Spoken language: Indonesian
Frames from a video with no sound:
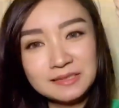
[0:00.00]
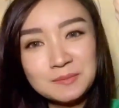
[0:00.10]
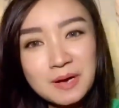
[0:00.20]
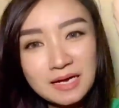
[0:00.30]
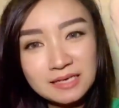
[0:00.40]

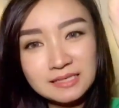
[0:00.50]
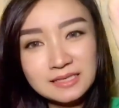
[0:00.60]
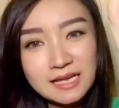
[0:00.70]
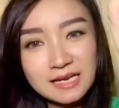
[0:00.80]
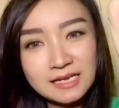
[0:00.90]
banget
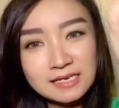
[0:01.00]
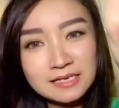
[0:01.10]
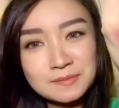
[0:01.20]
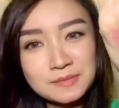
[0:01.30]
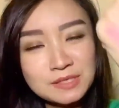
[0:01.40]

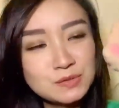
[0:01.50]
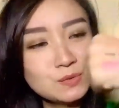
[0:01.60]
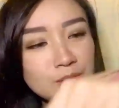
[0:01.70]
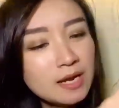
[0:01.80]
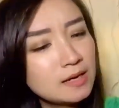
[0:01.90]
eyelinernya
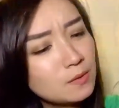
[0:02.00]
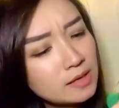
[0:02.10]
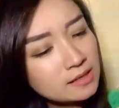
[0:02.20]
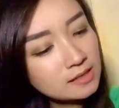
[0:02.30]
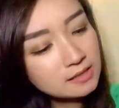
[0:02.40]
Mizu dan
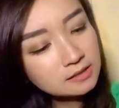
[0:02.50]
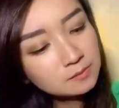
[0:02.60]
warna earth